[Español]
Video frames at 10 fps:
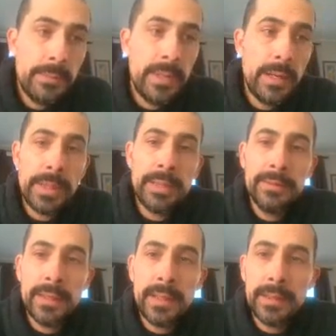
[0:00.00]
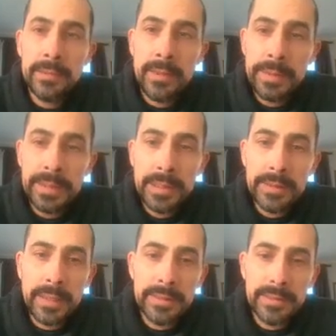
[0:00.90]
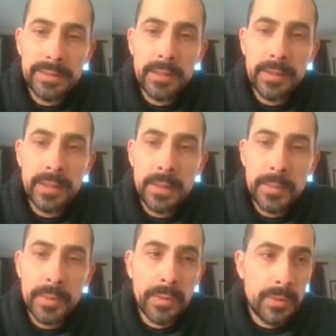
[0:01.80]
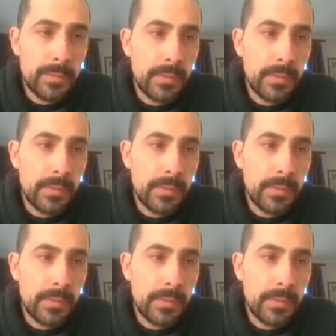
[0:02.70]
la planta, obviamente el THC lo tiene como un,